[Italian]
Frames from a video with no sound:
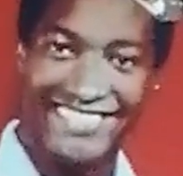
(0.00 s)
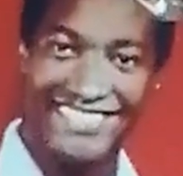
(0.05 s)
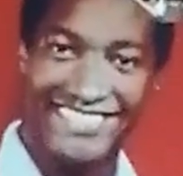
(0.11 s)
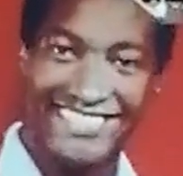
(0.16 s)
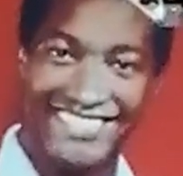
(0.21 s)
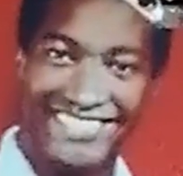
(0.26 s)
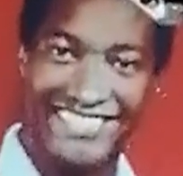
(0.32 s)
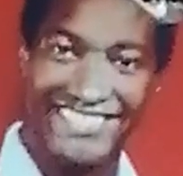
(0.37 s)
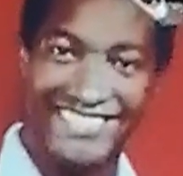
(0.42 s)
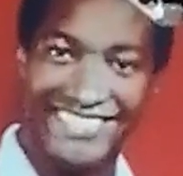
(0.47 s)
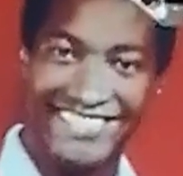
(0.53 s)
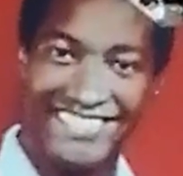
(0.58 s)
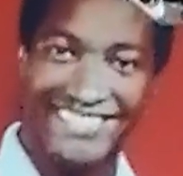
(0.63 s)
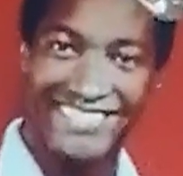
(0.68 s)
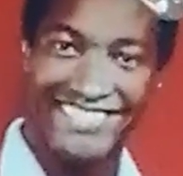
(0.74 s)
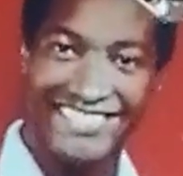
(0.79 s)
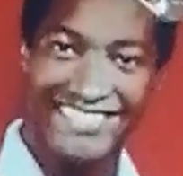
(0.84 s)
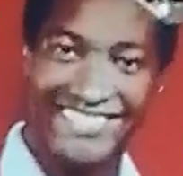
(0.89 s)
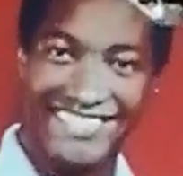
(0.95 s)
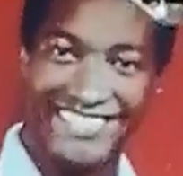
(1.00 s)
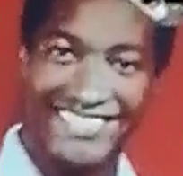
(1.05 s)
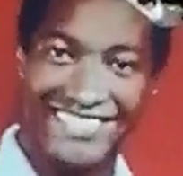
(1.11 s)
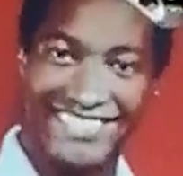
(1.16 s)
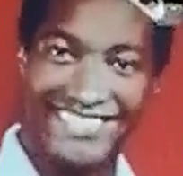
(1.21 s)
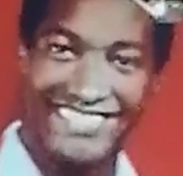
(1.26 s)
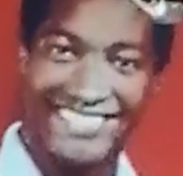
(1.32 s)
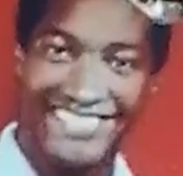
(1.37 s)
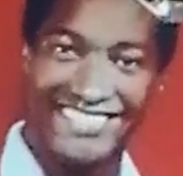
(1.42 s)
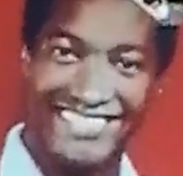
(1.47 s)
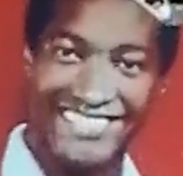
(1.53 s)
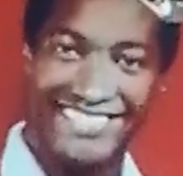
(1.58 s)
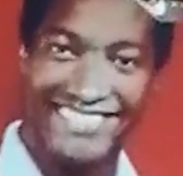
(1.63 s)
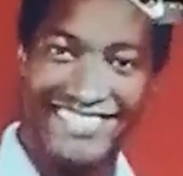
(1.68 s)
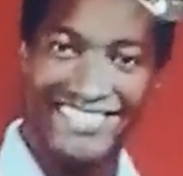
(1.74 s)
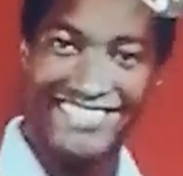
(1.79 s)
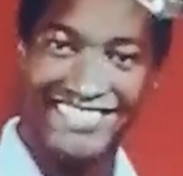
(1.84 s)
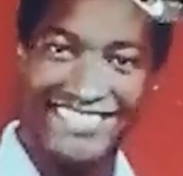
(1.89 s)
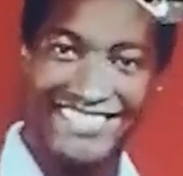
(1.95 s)
animale razionale, però comunque pur
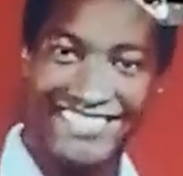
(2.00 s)
sempre